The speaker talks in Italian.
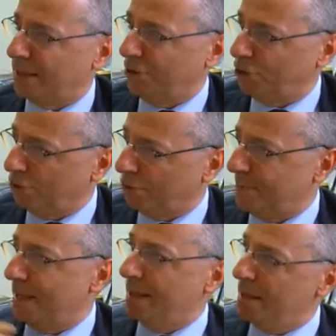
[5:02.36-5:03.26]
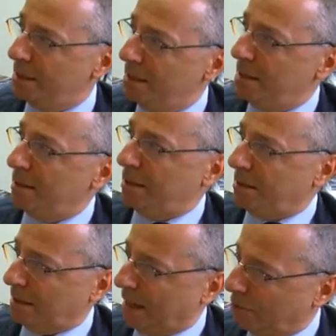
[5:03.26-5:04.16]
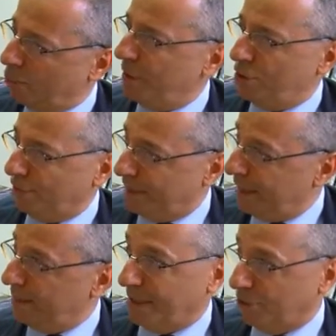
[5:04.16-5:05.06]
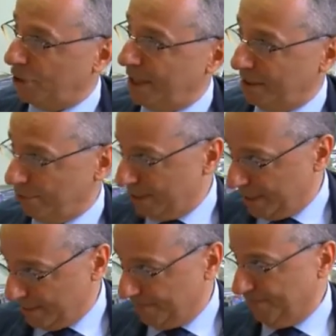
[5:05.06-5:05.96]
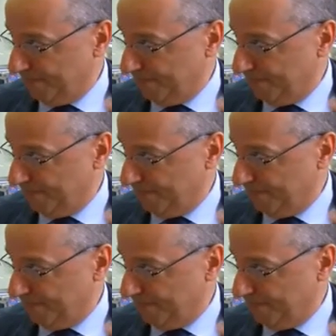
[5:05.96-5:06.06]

si aggira ormai tra il 15-20%, quindi